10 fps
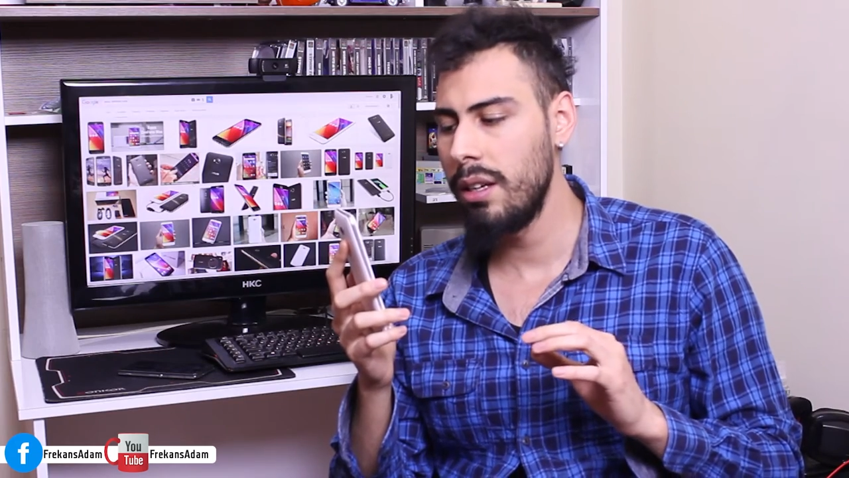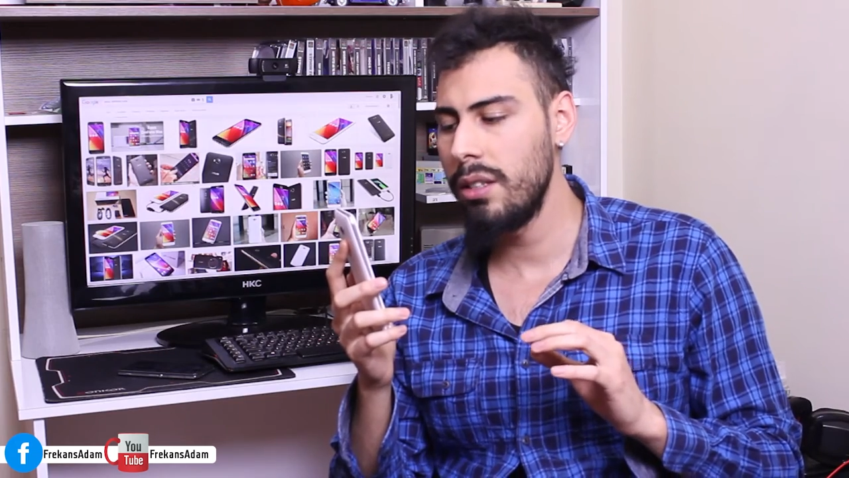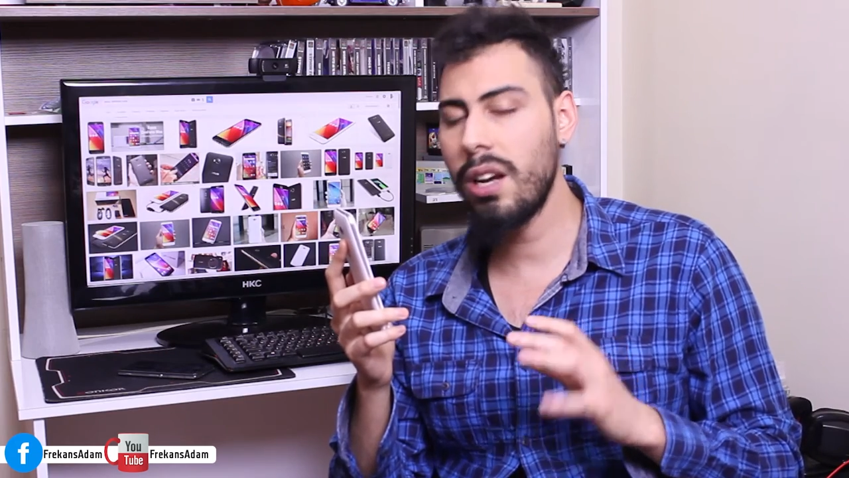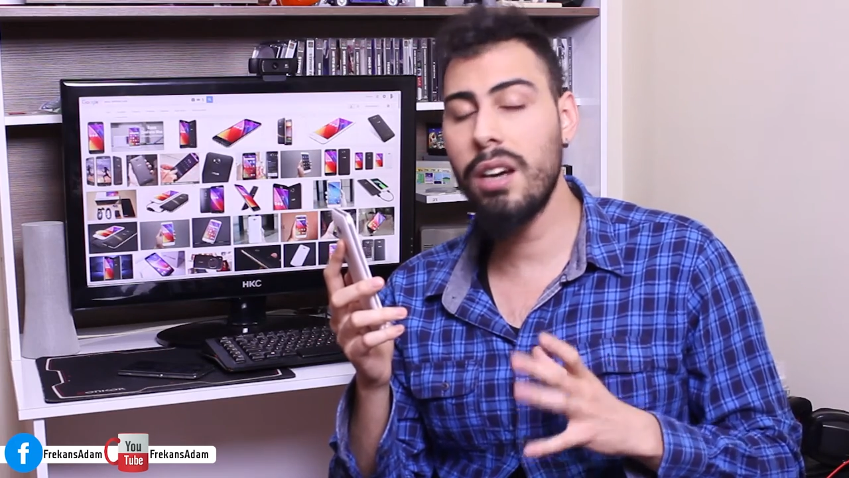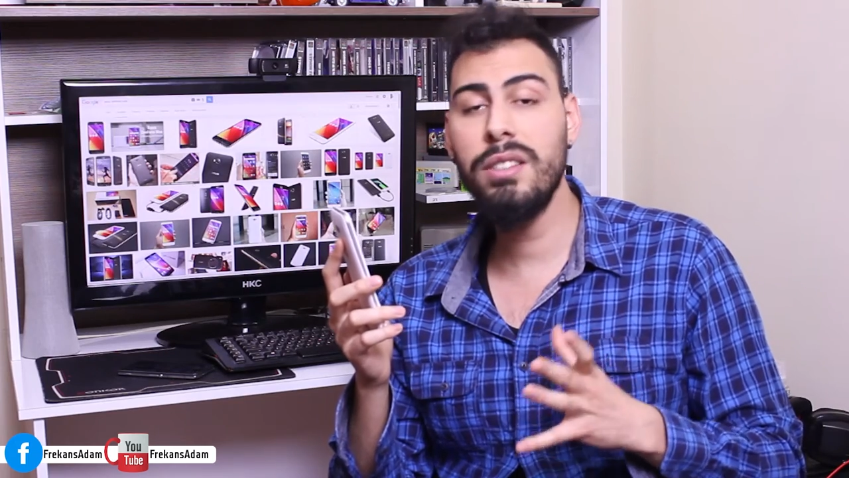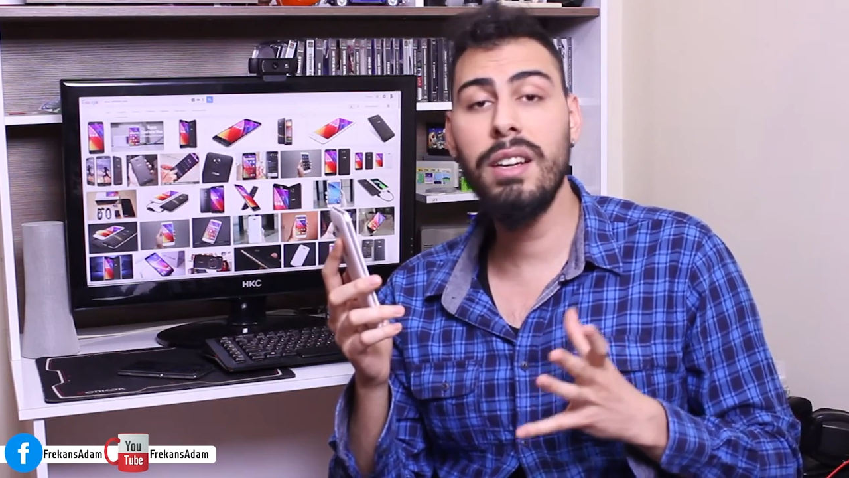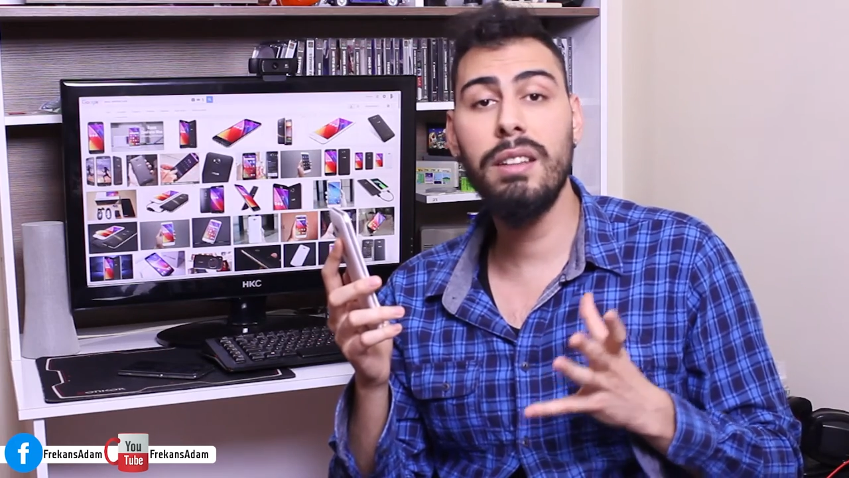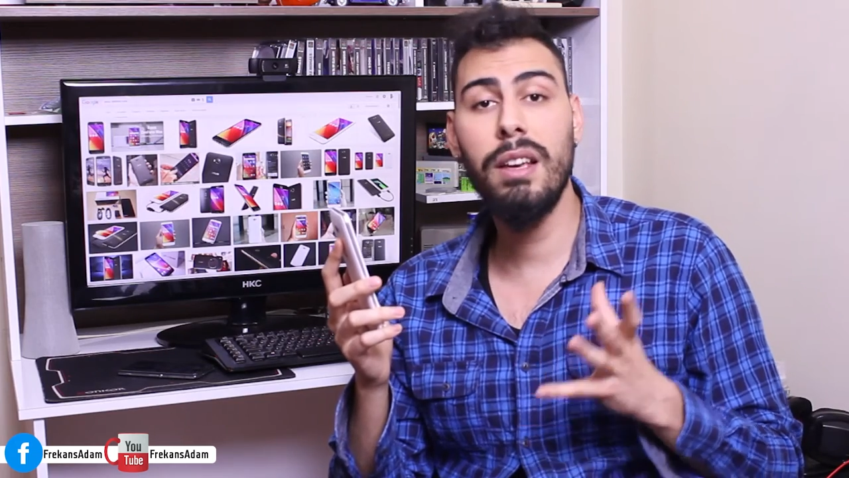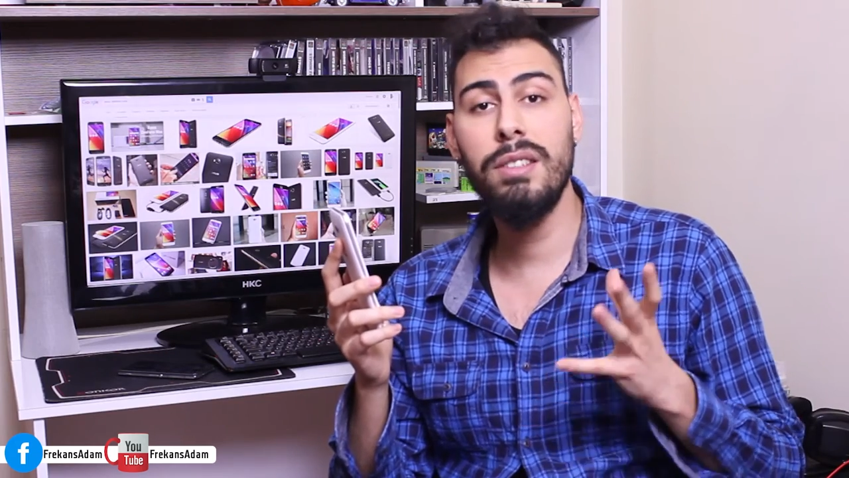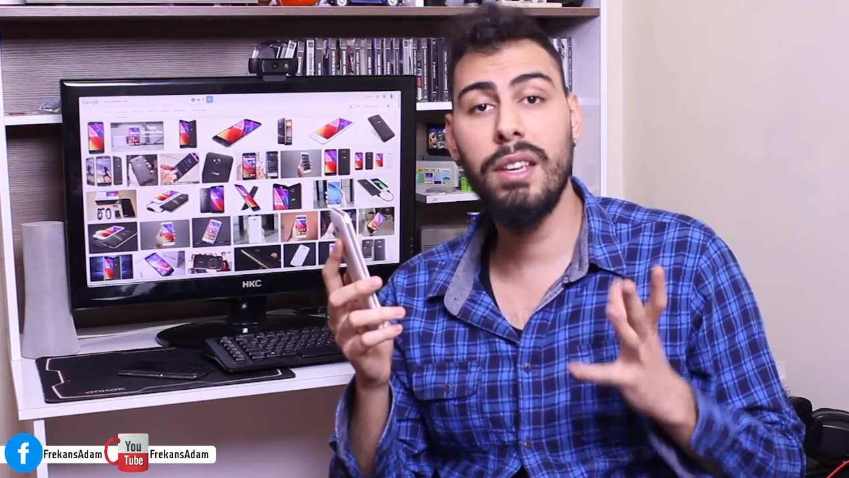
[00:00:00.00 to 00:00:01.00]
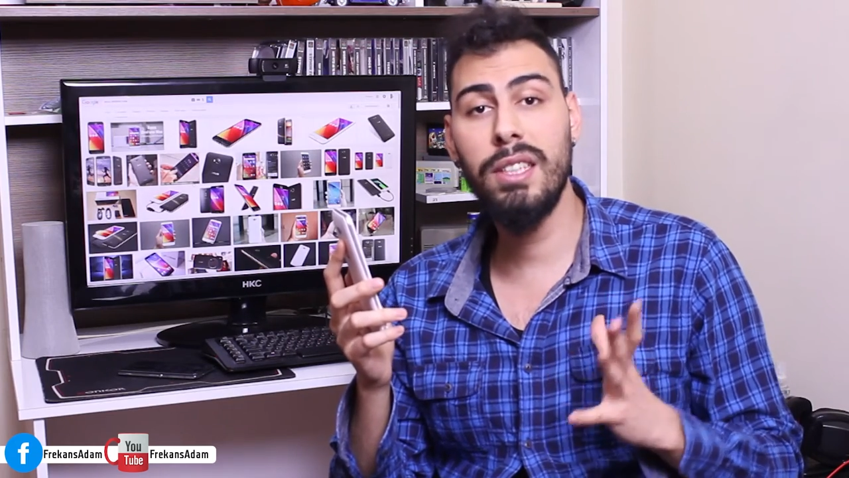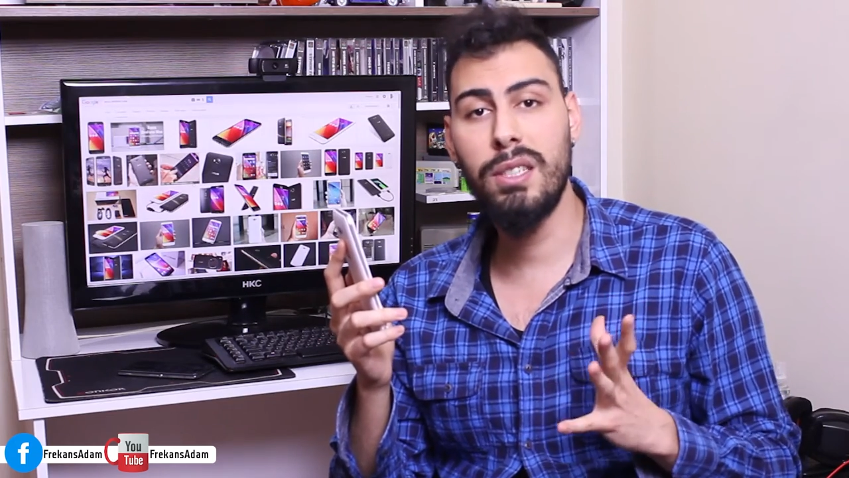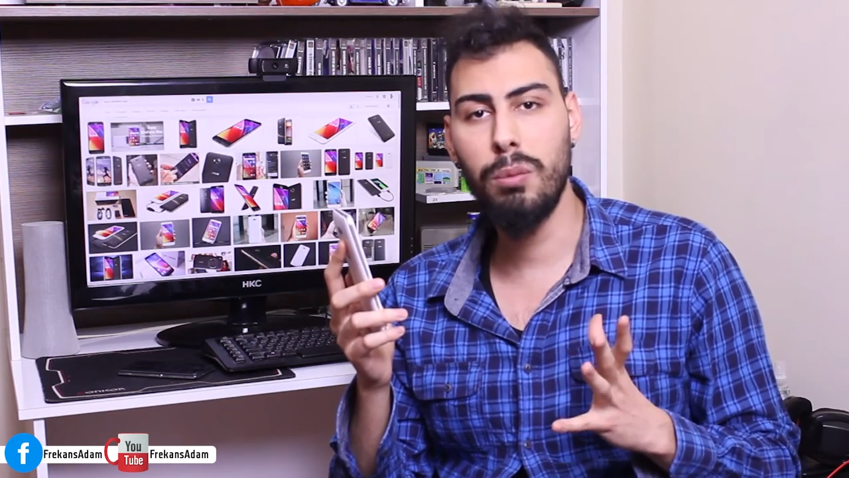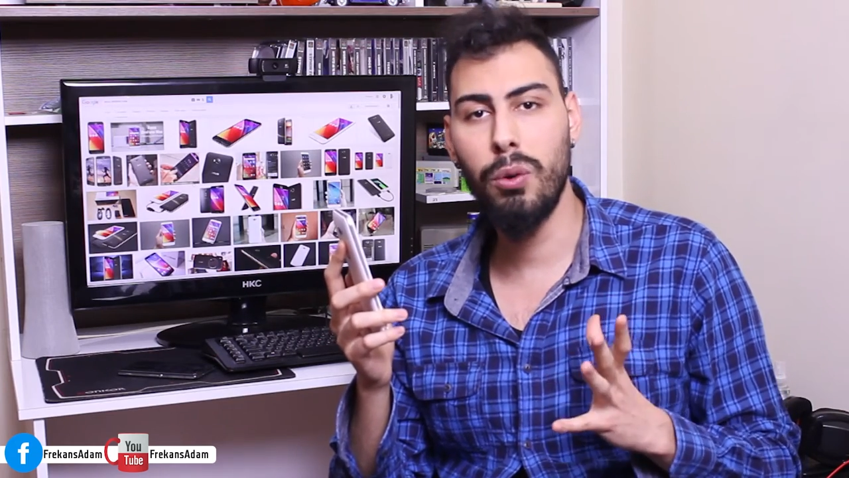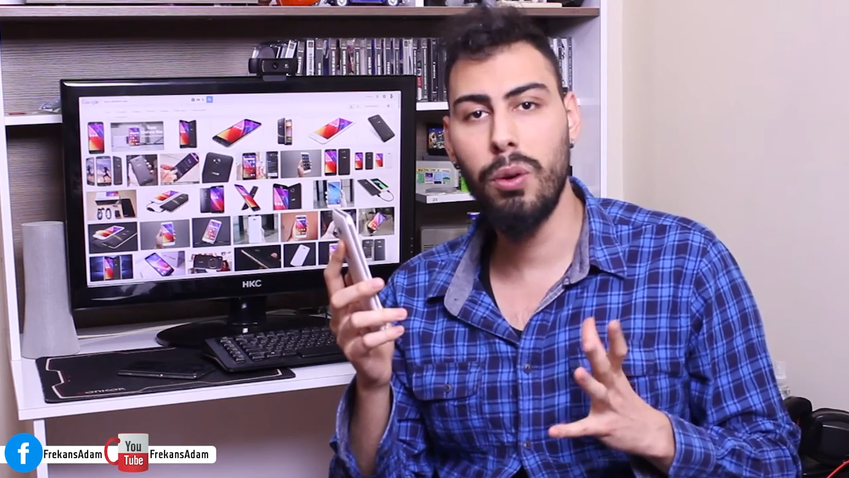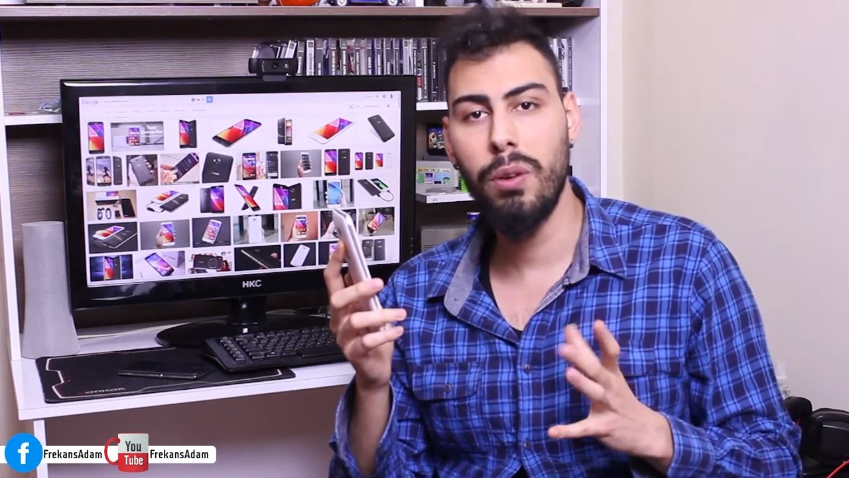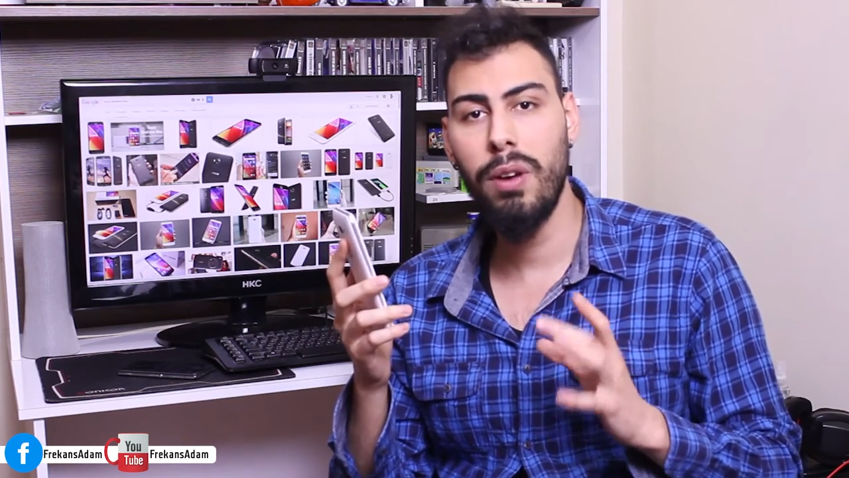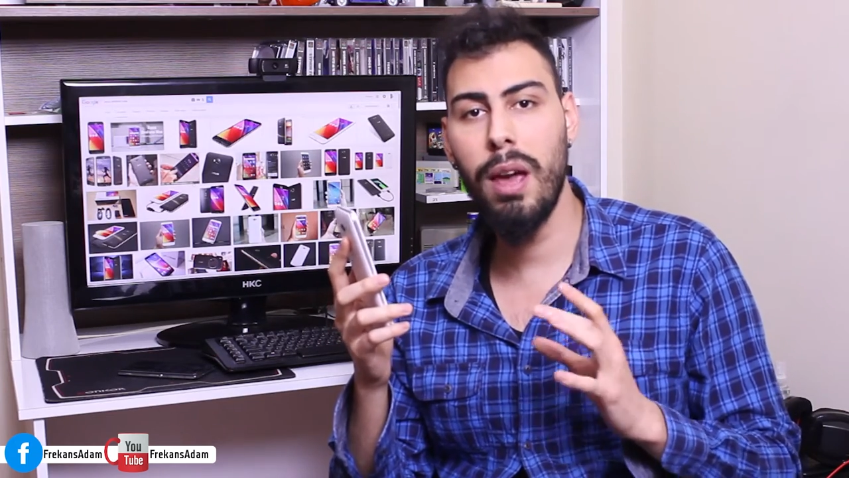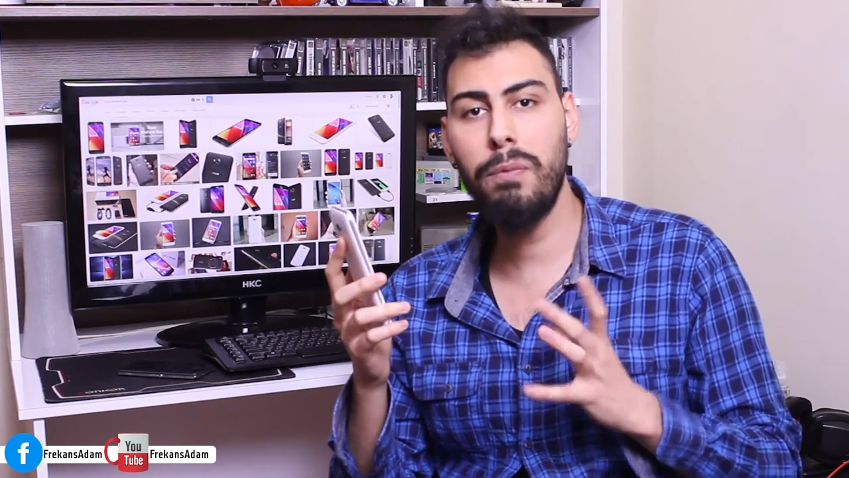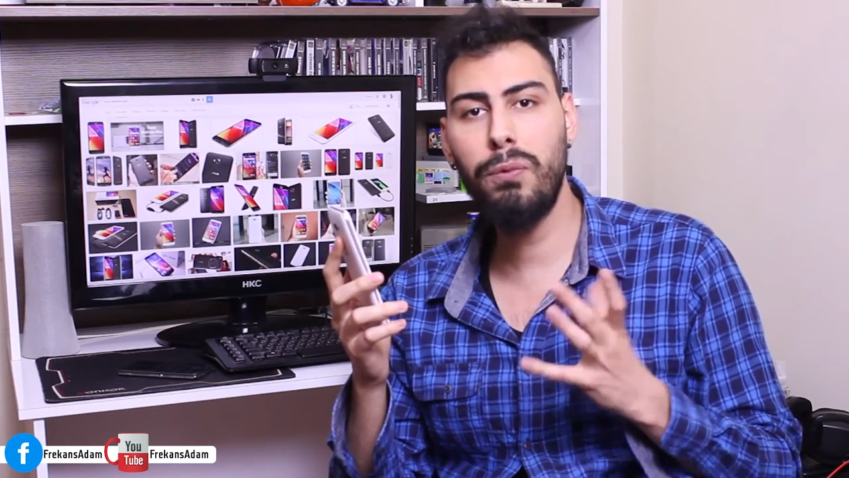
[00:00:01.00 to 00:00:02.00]
Şarj neredeyse gitmiyor.
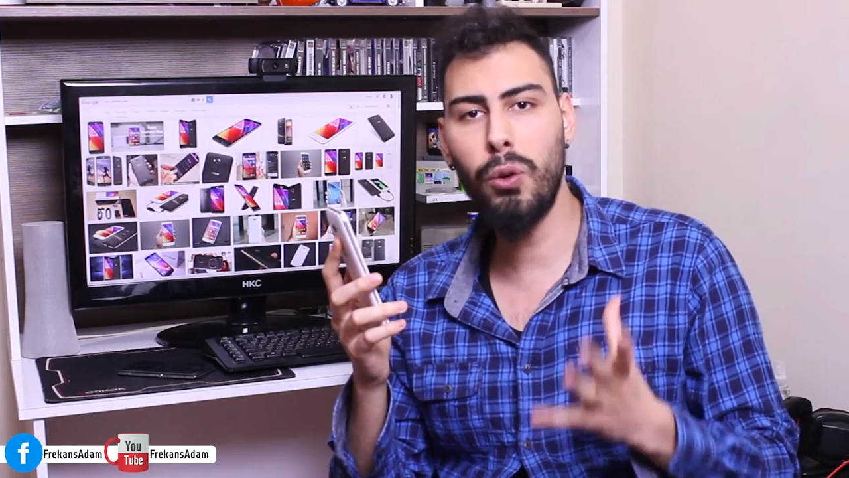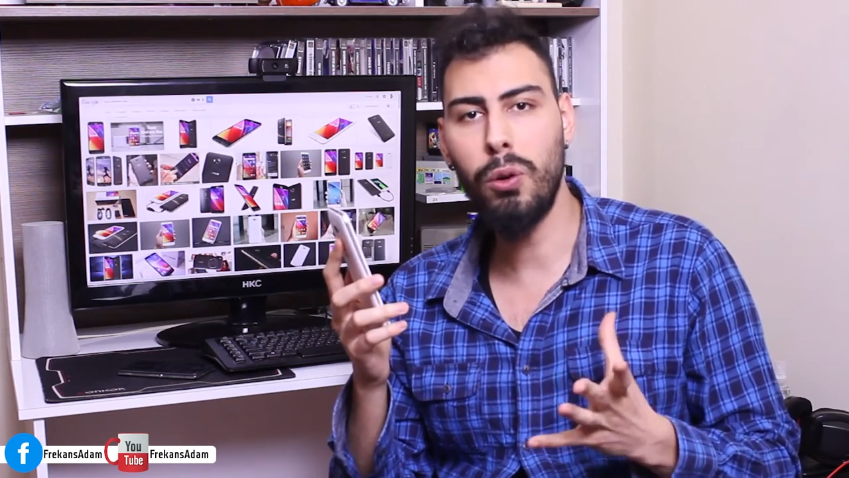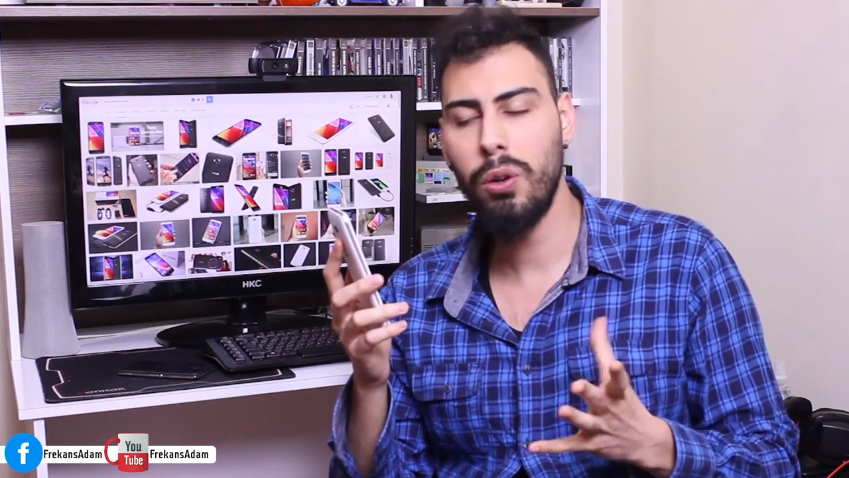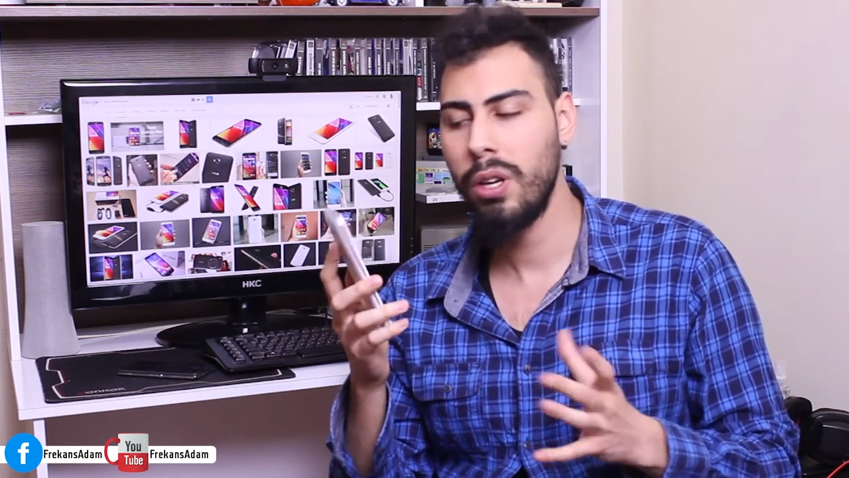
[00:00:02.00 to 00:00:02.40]
Hep full.